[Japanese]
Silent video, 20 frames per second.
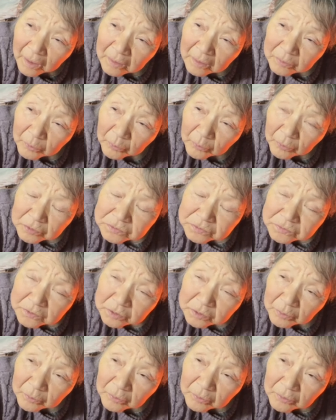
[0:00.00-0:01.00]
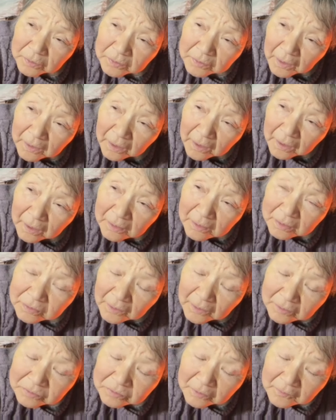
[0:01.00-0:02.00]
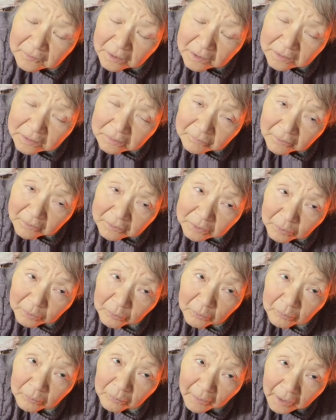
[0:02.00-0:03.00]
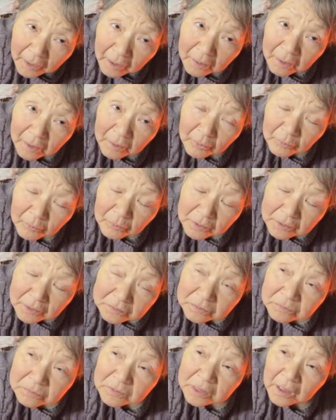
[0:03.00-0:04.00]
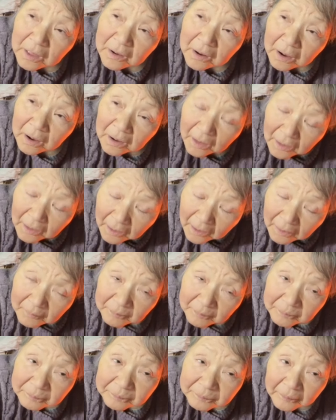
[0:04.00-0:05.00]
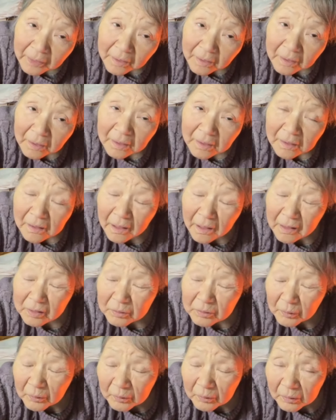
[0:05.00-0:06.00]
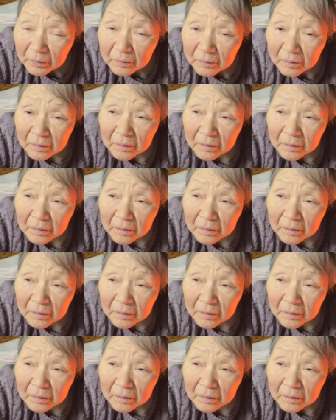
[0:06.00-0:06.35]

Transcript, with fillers: あのこっちの方にねナサラインは今日はお休みだから、うん、あの